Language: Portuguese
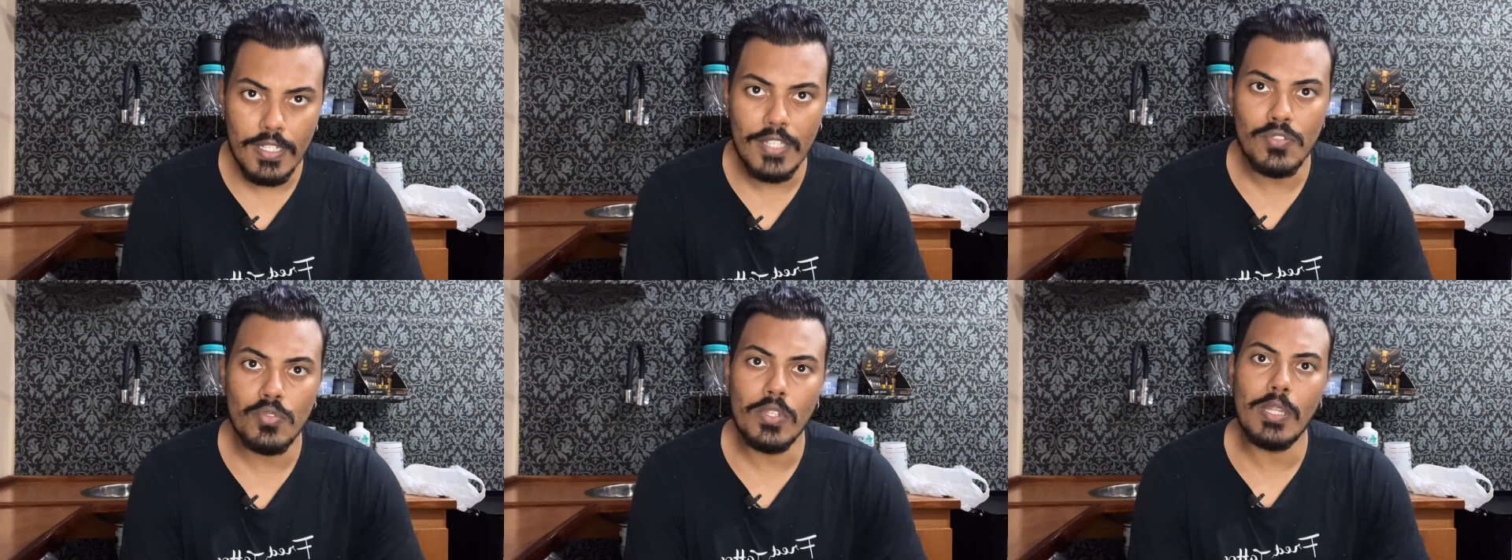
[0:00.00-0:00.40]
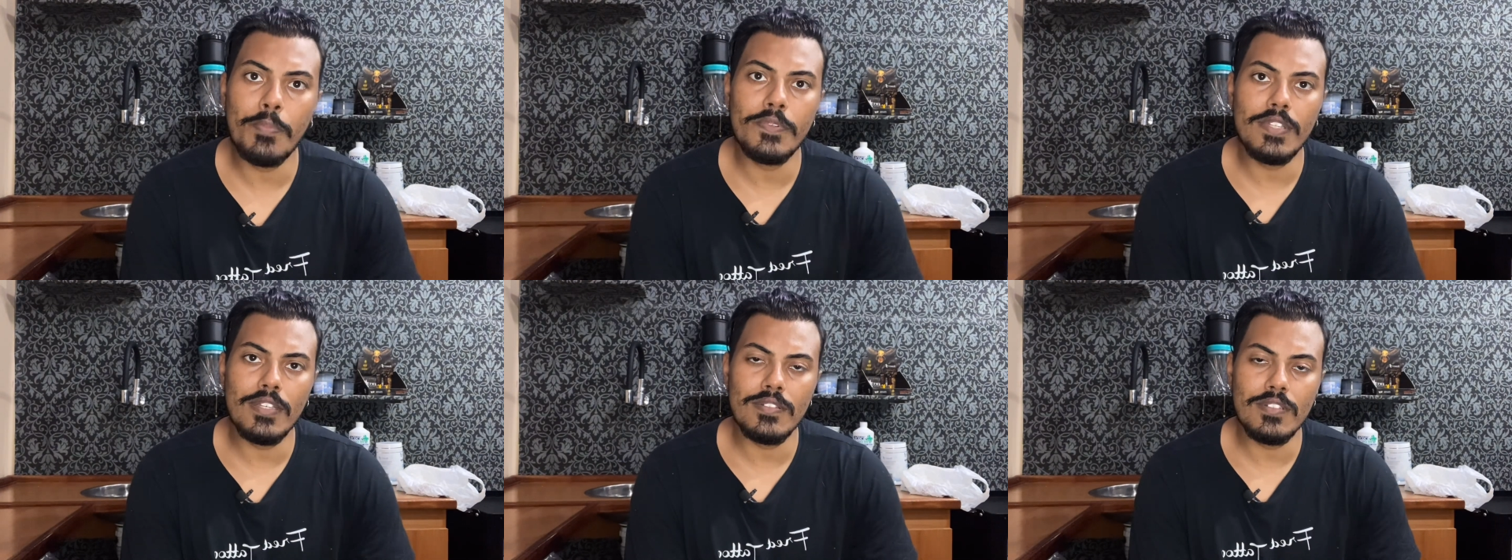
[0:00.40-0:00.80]
a sua
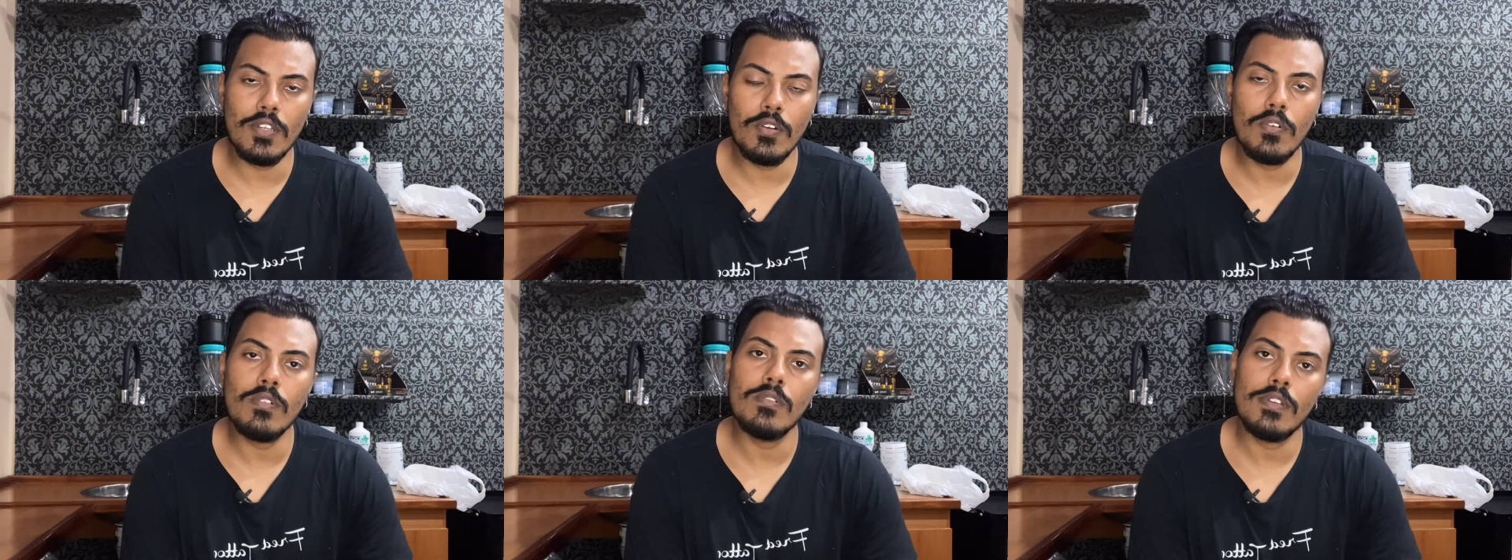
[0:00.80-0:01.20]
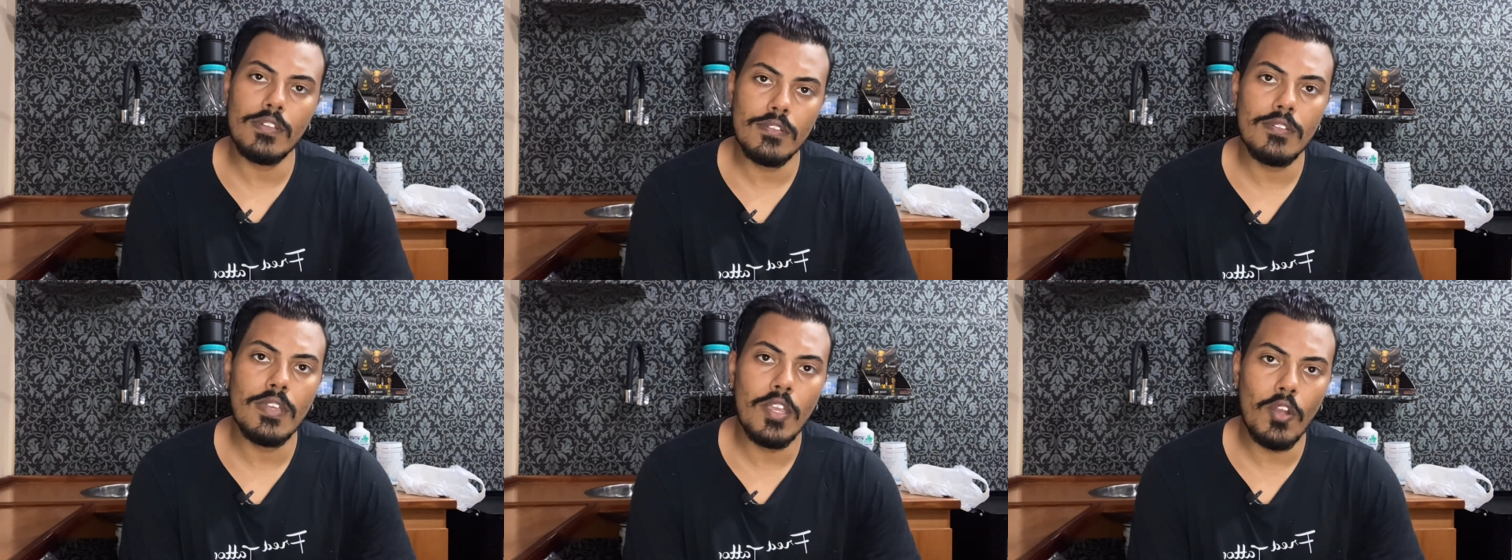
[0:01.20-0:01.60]
adaptação
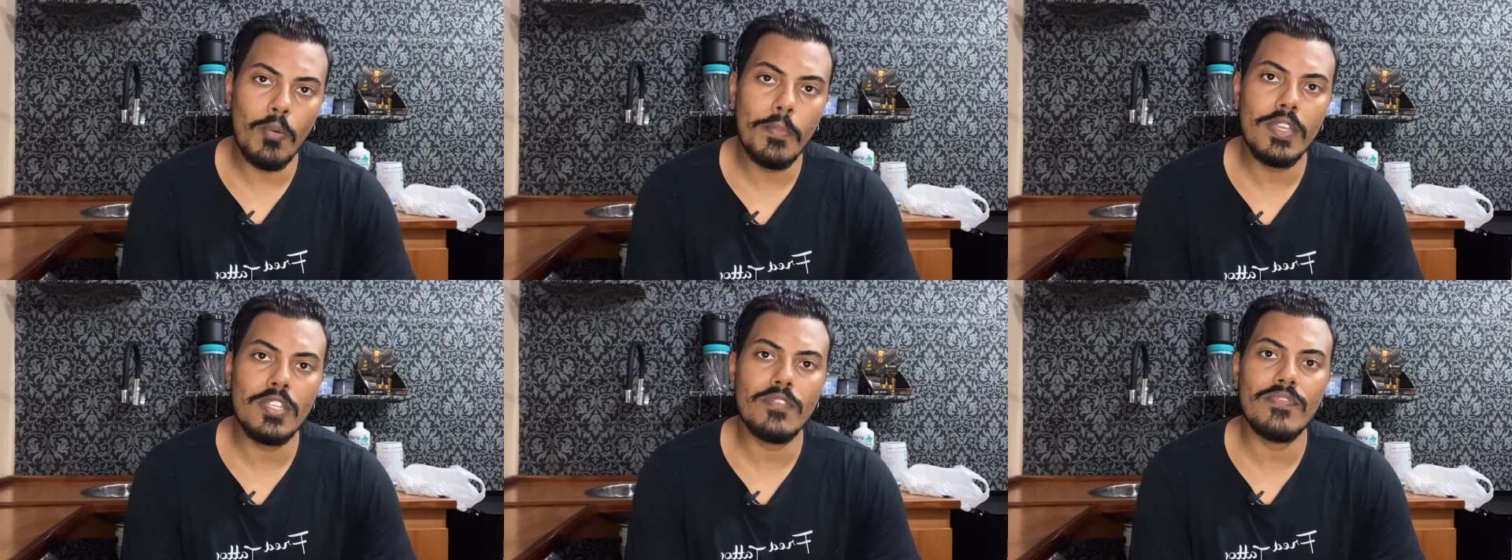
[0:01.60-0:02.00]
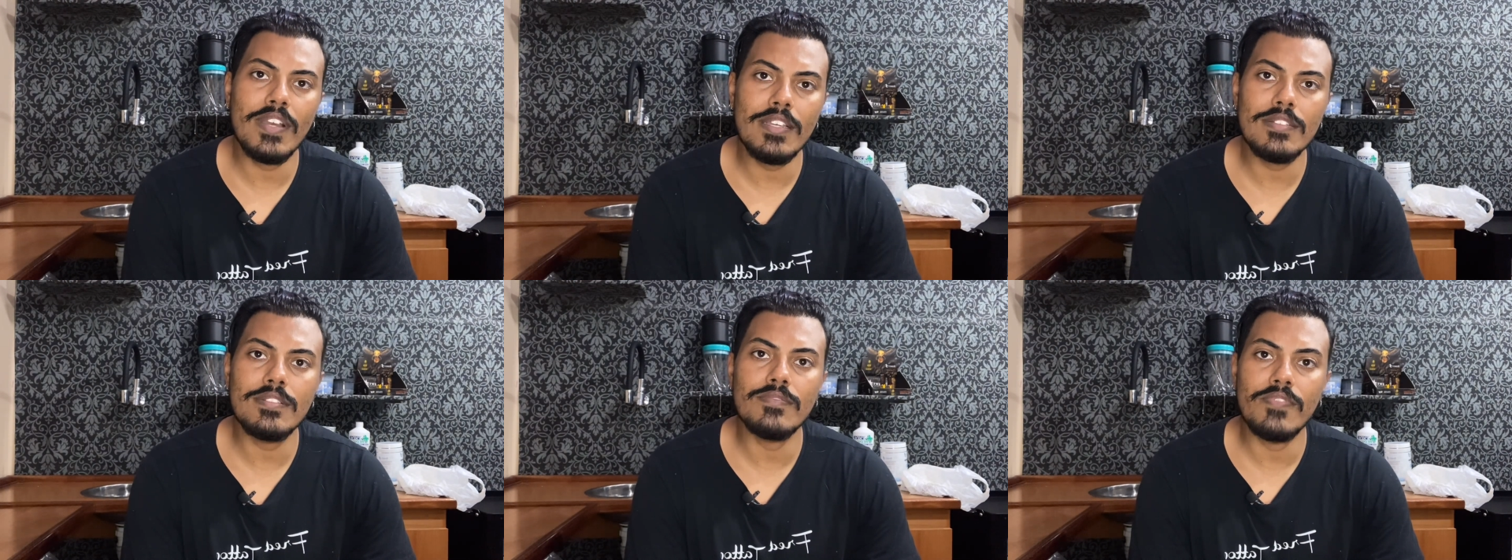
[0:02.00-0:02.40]
realmente
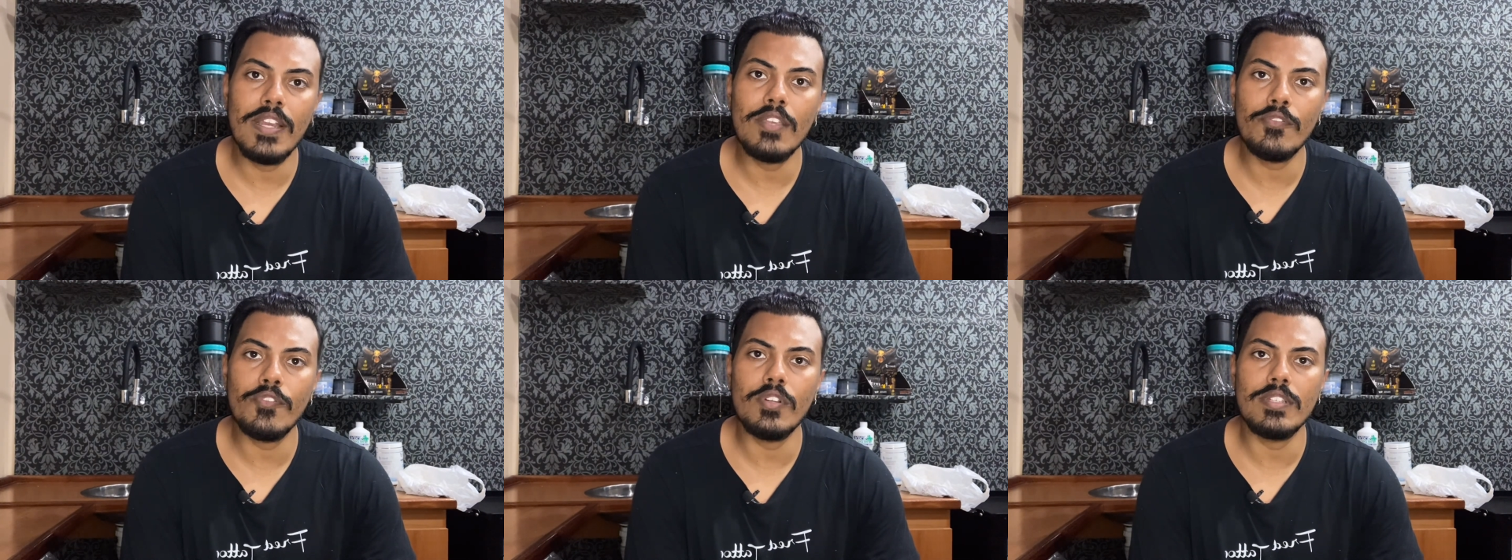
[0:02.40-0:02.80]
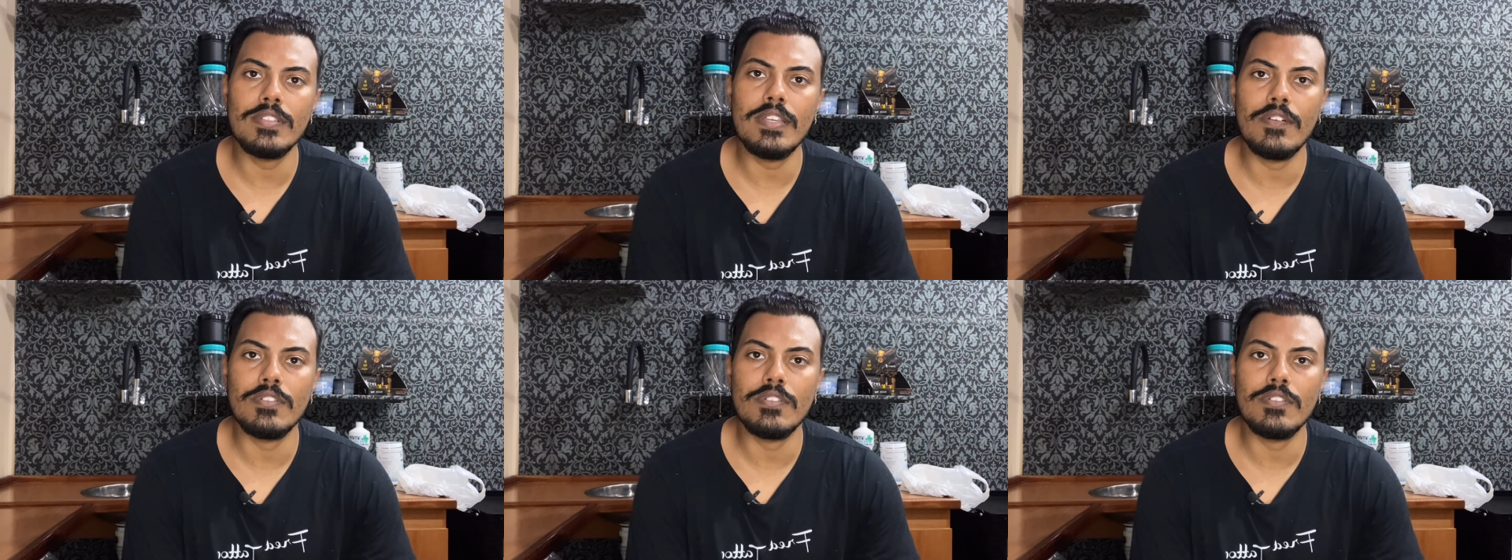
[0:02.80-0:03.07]
vai, vai influenciar.